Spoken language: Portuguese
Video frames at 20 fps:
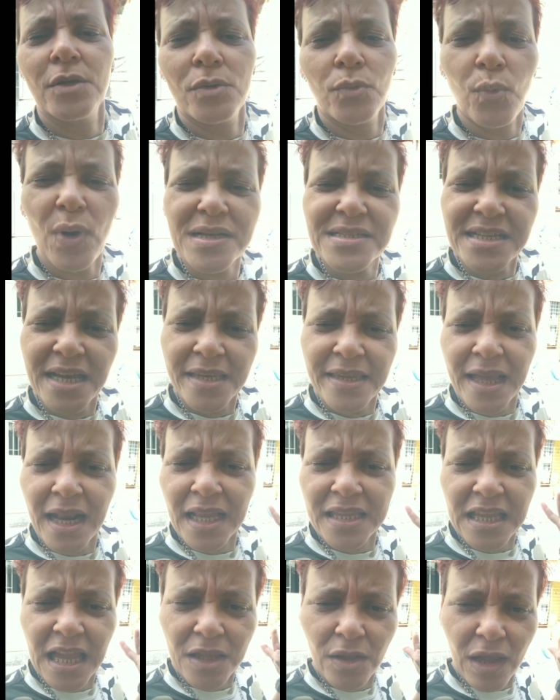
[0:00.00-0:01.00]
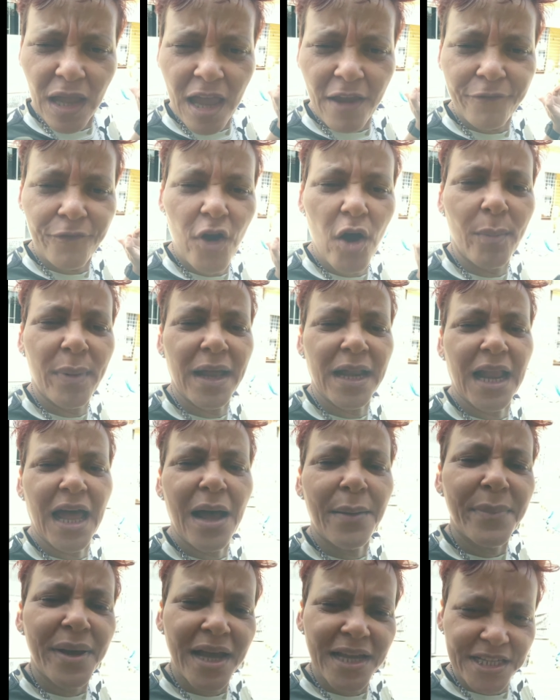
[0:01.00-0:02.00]
O açaí dela tá na reforma lá,
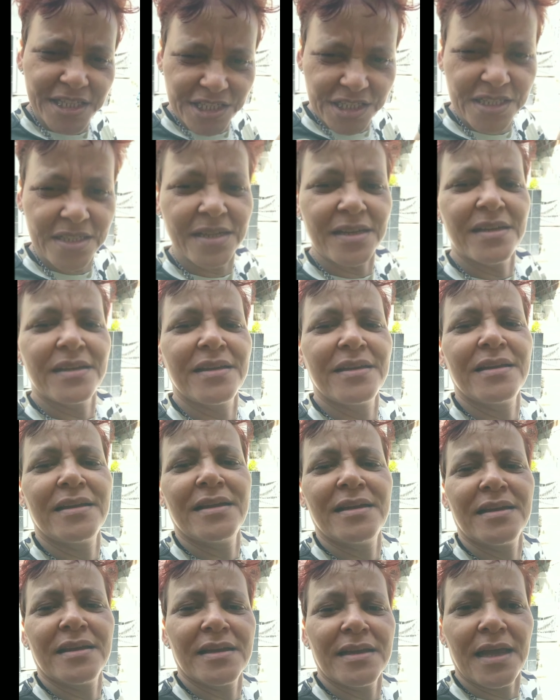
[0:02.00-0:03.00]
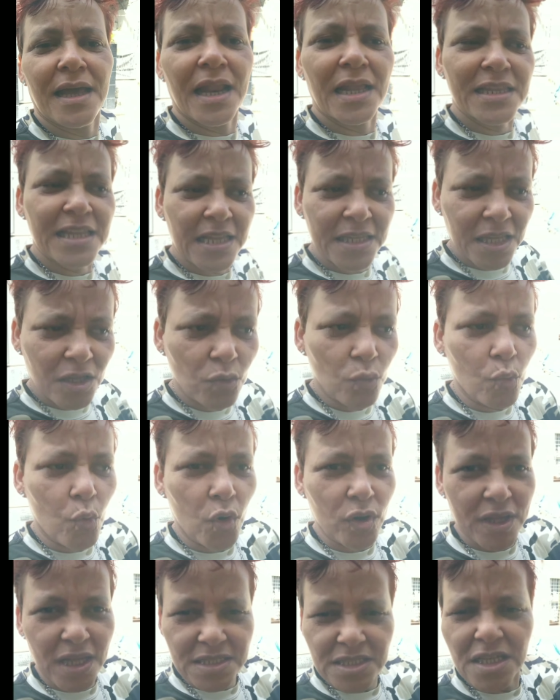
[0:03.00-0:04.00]
mas ela tá dando
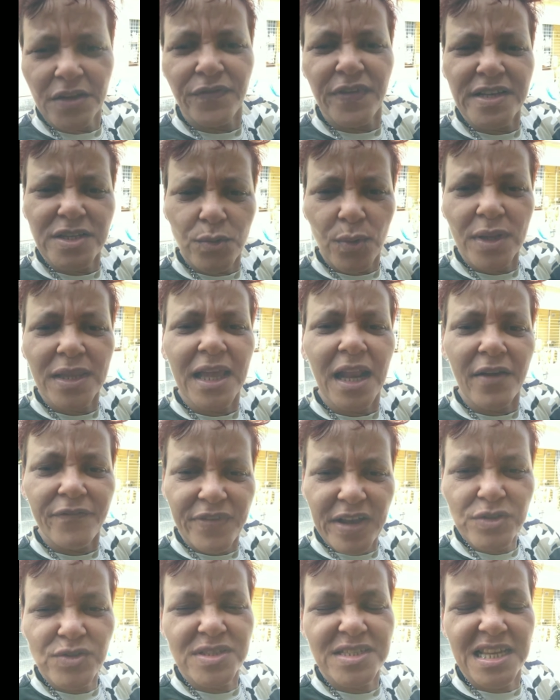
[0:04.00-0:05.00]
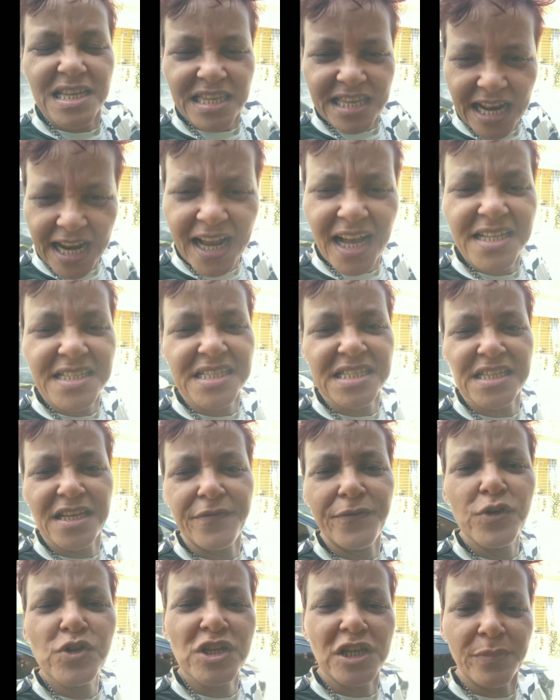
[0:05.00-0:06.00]
conta, De vez em quando ela faz umas entregazinhas,
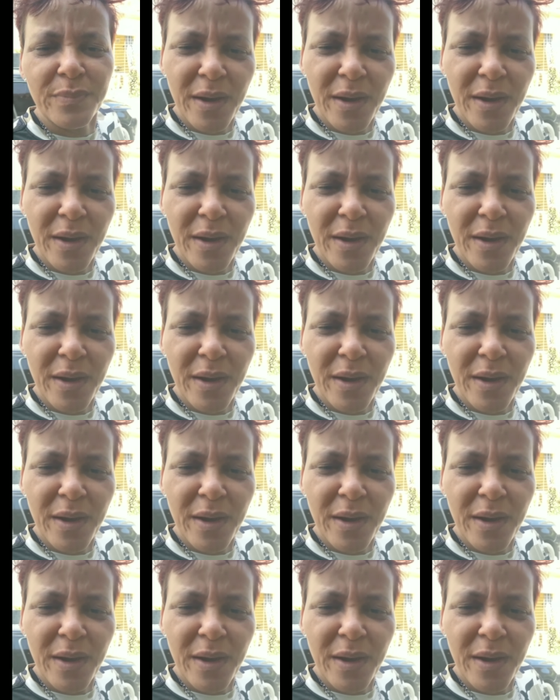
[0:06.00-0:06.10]
viu, gente?